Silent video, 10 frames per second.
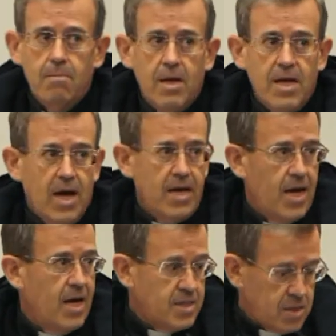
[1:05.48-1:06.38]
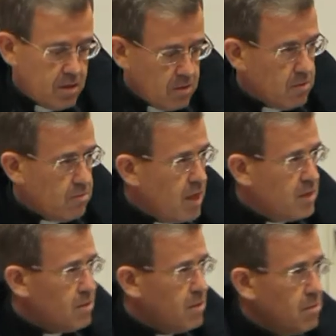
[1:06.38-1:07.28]
do opracowania i
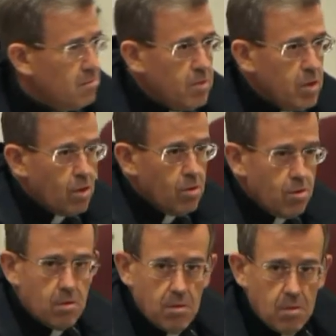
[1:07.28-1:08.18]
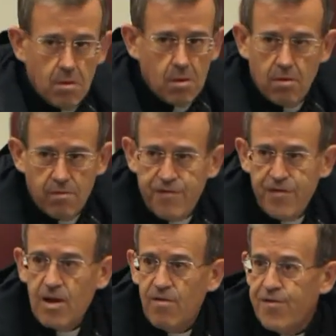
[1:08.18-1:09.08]
opublikowania podstawy programowej.
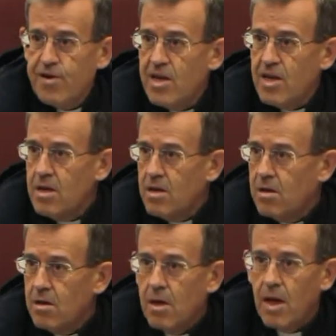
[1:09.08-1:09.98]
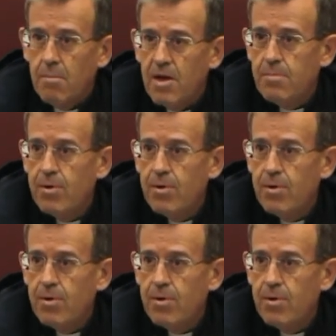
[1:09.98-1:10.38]
Pozwoliło to uczestnikom na